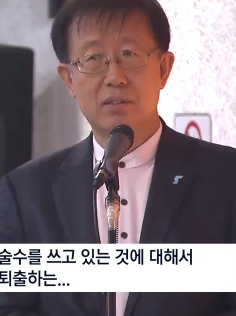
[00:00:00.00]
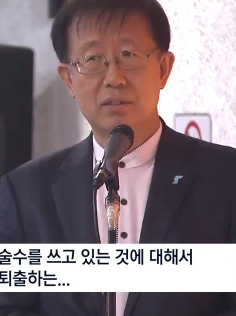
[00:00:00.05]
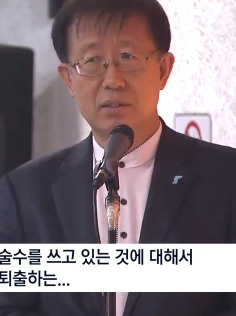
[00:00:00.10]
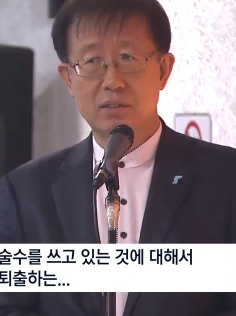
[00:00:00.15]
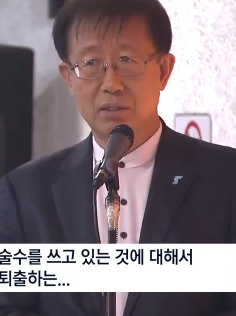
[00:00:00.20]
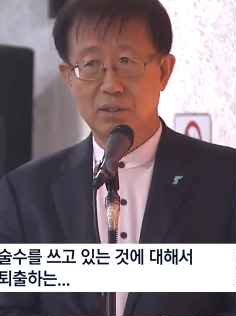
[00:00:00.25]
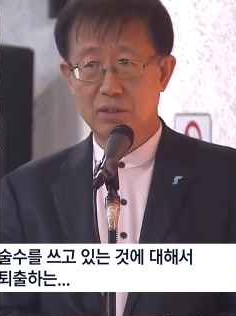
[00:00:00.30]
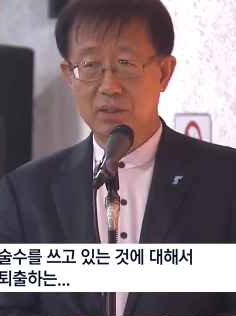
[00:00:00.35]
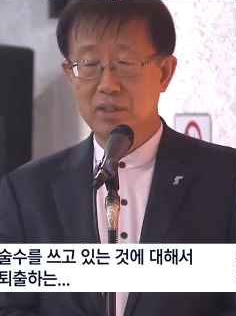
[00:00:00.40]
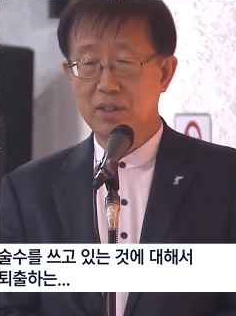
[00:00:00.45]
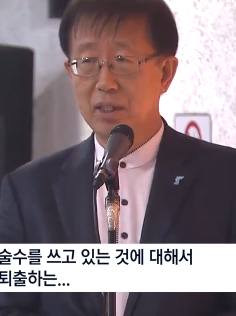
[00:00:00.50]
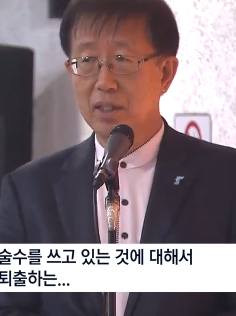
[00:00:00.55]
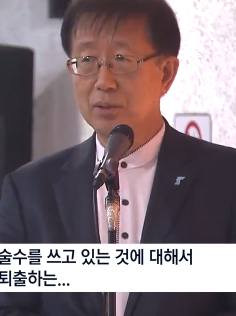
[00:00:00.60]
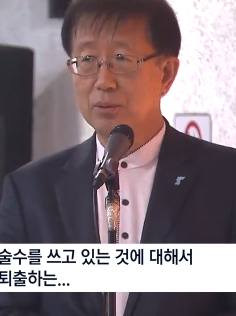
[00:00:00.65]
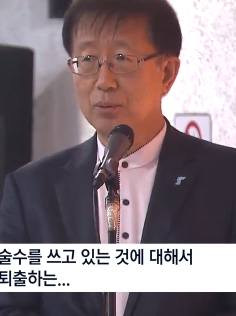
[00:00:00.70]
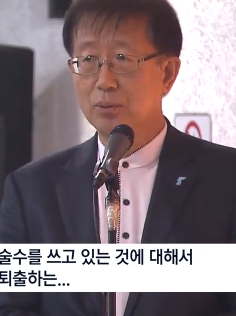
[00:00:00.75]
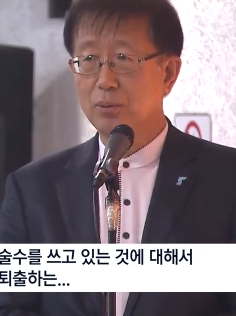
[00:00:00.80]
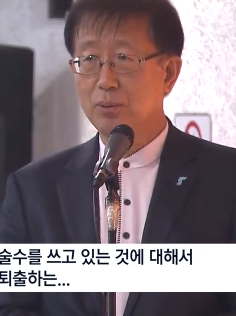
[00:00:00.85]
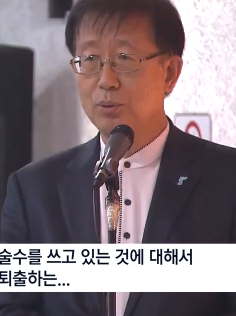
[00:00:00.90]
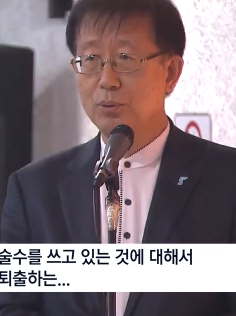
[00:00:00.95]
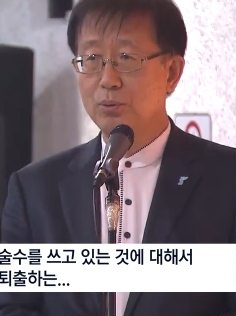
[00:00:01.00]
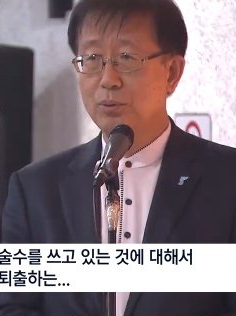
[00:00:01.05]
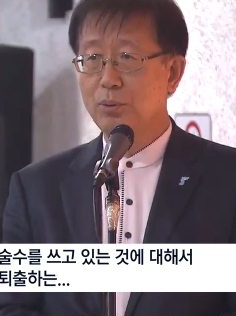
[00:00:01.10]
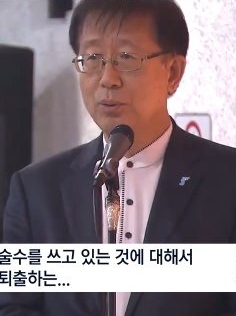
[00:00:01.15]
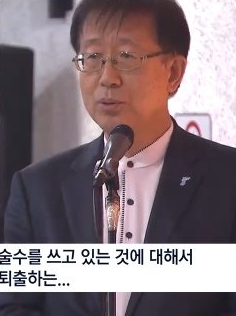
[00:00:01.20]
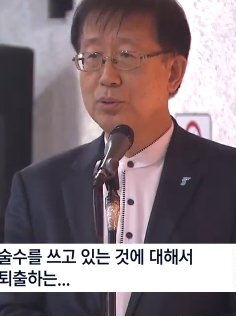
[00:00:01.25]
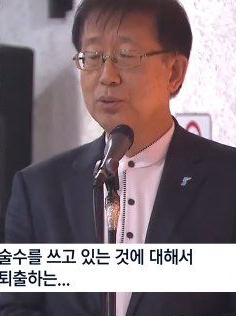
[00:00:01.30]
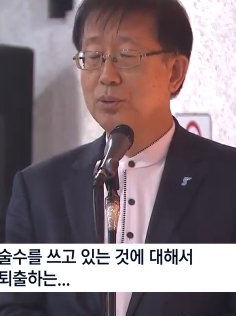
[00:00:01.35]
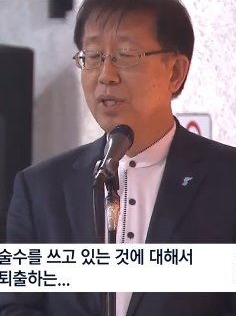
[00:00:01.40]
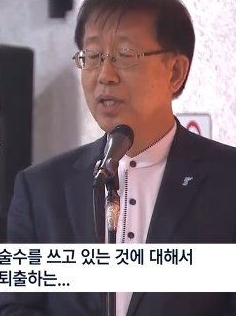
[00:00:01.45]
저지하고
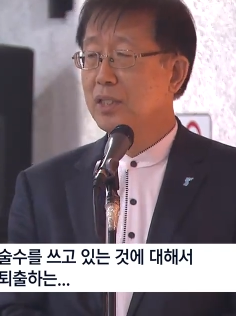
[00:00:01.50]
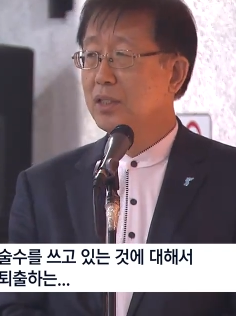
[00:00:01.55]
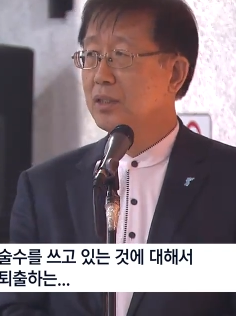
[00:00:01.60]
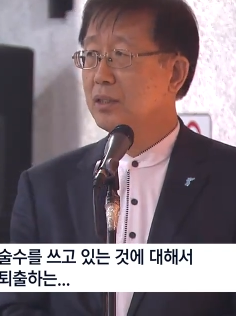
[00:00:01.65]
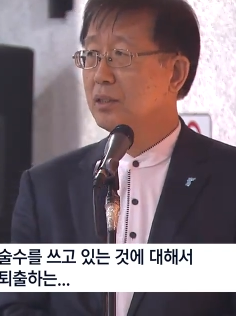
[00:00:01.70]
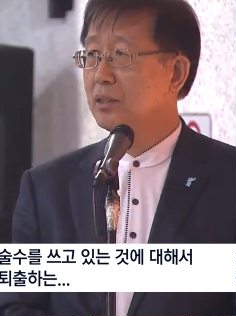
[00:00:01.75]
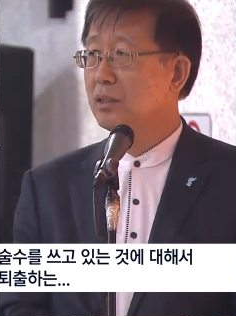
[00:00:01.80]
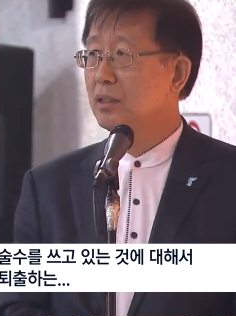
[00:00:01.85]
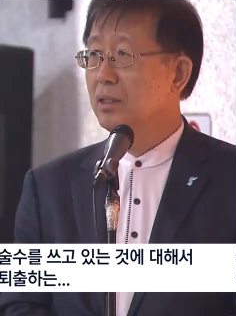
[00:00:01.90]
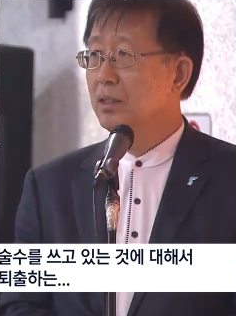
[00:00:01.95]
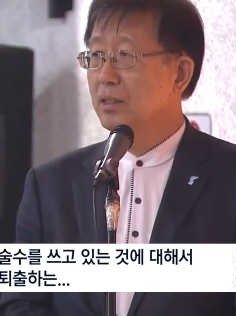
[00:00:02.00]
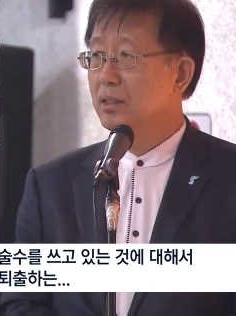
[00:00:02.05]
퇴출하는